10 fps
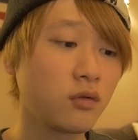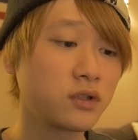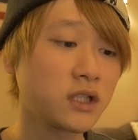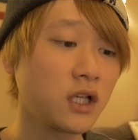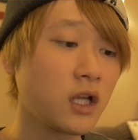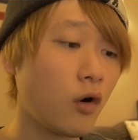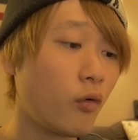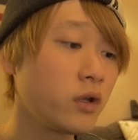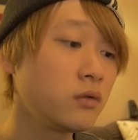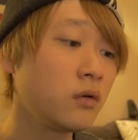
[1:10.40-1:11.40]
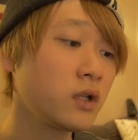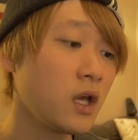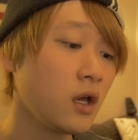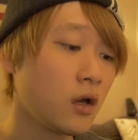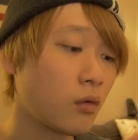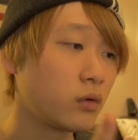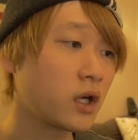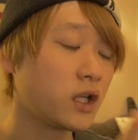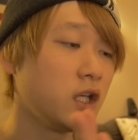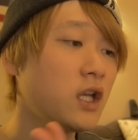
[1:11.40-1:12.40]
騰させたお湯をね、この
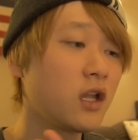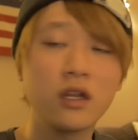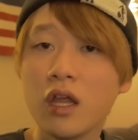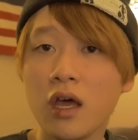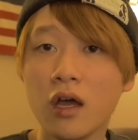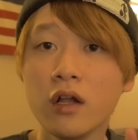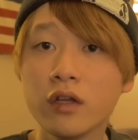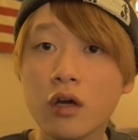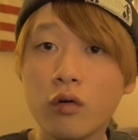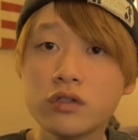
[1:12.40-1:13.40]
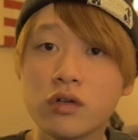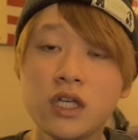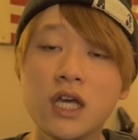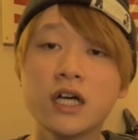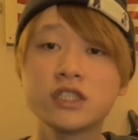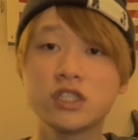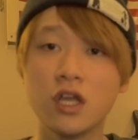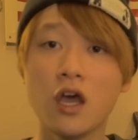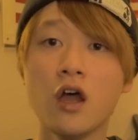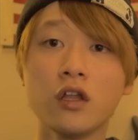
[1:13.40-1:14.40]
中に入れて、で、こいつを冷やし
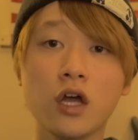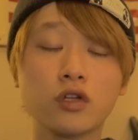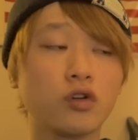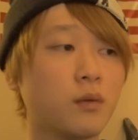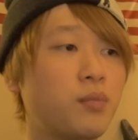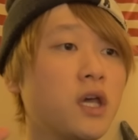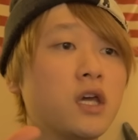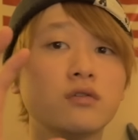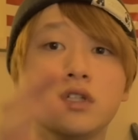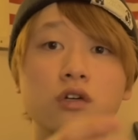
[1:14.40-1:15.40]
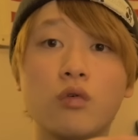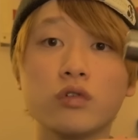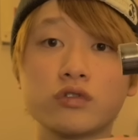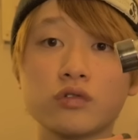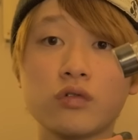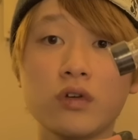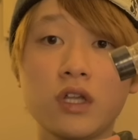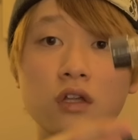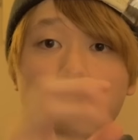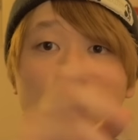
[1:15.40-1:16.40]
て、で、あとはね、ビールにこう注い
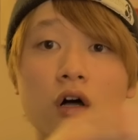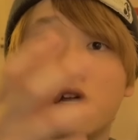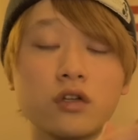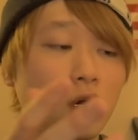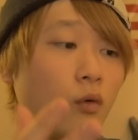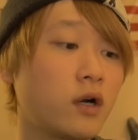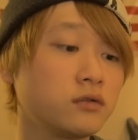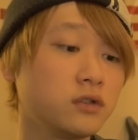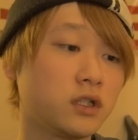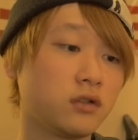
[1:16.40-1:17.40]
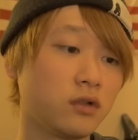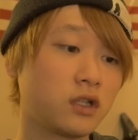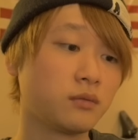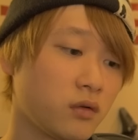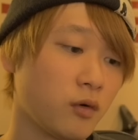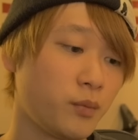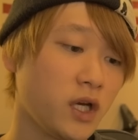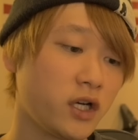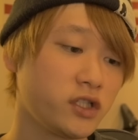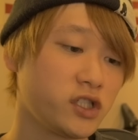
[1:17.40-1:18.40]
で、なんか、だから割るんですよね、多分。
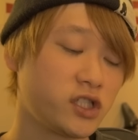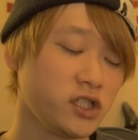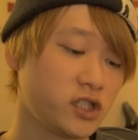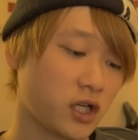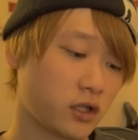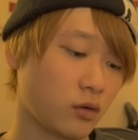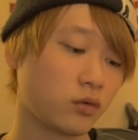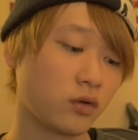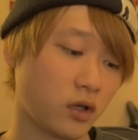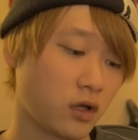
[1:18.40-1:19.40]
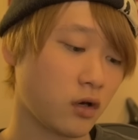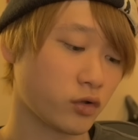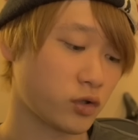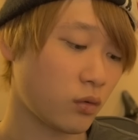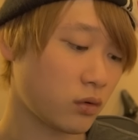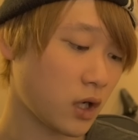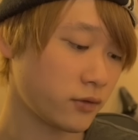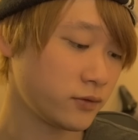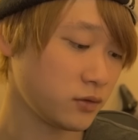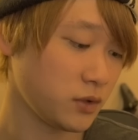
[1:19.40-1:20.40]
ビアリッチジンジャーっていうことでね、結構生姜
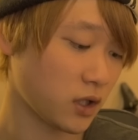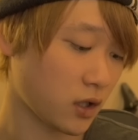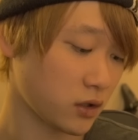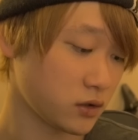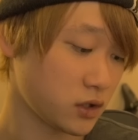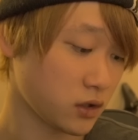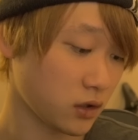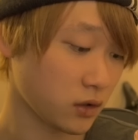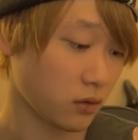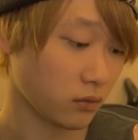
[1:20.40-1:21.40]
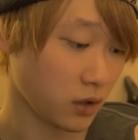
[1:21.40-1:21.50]
風味な感じなんだろう